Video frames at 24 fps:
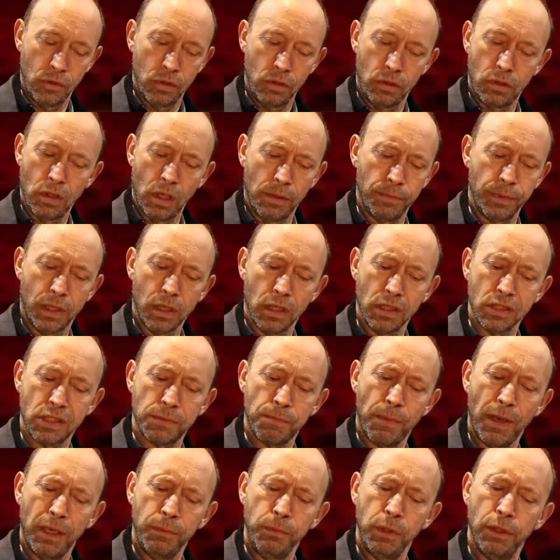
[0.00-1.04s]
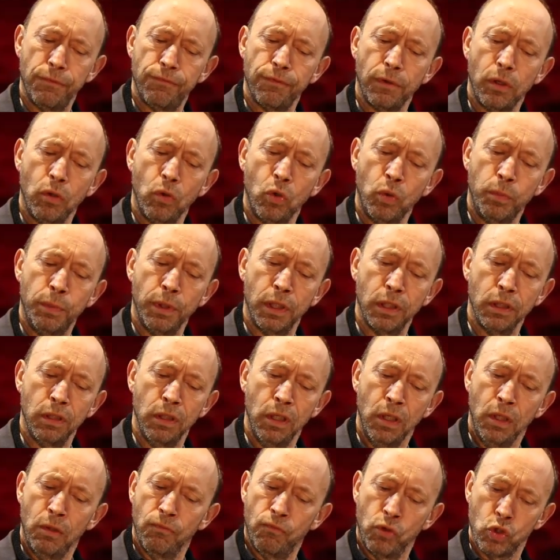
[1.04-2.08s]
Ich habe keins bei mir, Frau
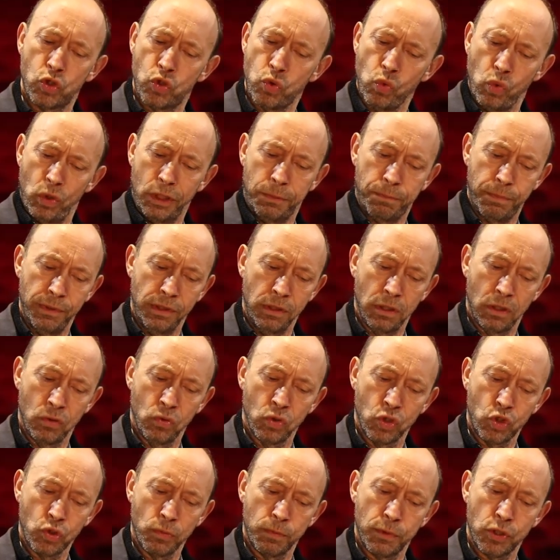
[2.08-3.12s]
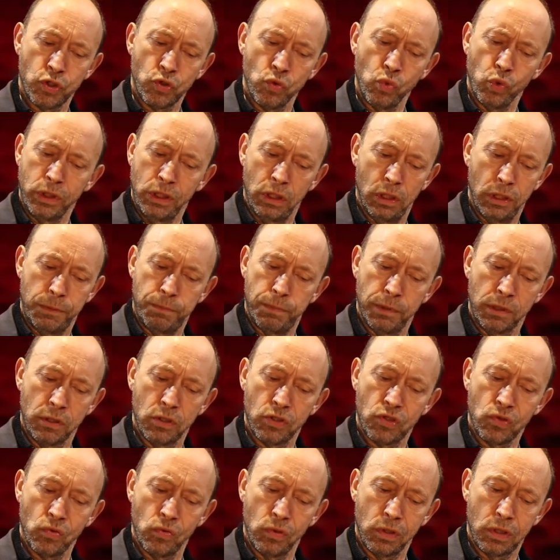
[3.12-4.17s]
Oberin. Wozu? Ich bin ja nur zu Besuch hier, ich bin
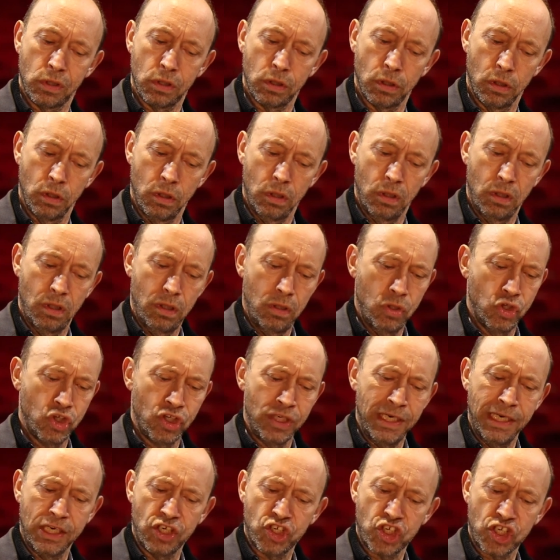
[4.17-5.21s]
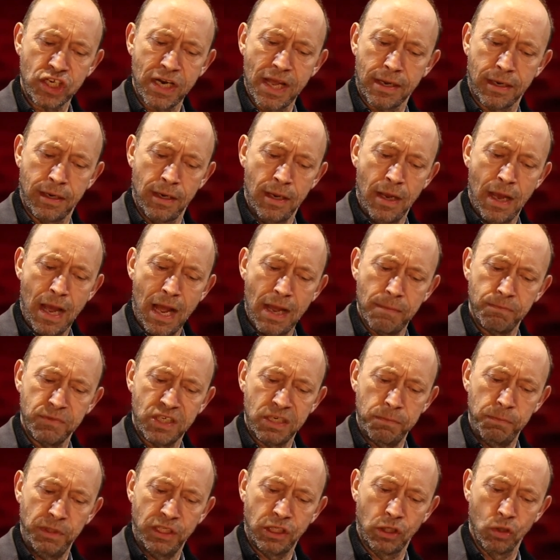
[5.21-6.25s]
gesund. Schnick, schnack, haben
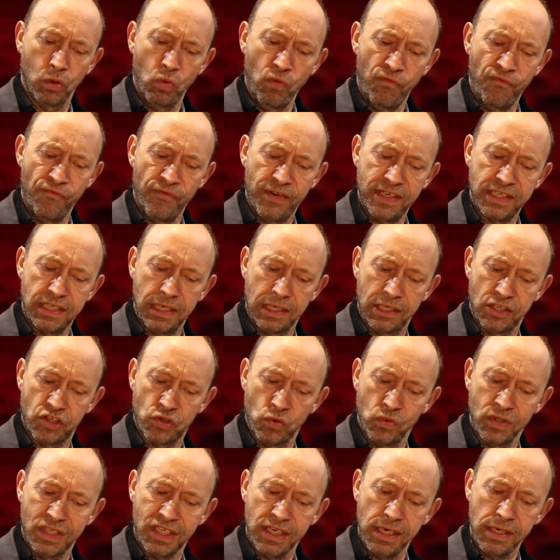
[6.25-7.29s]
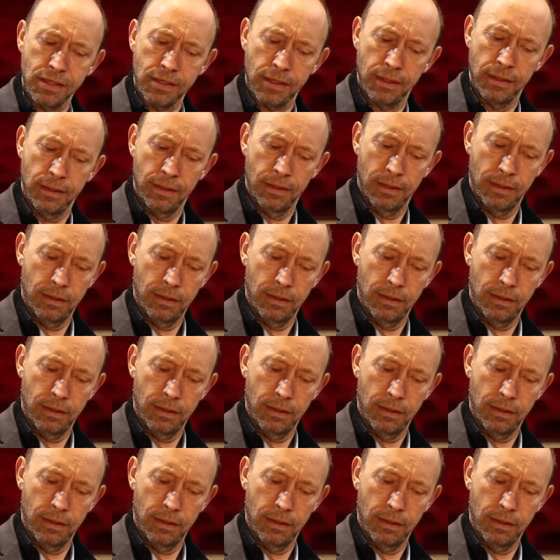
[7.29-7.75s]
Sie mich gerufen, weil Sie gesund sind?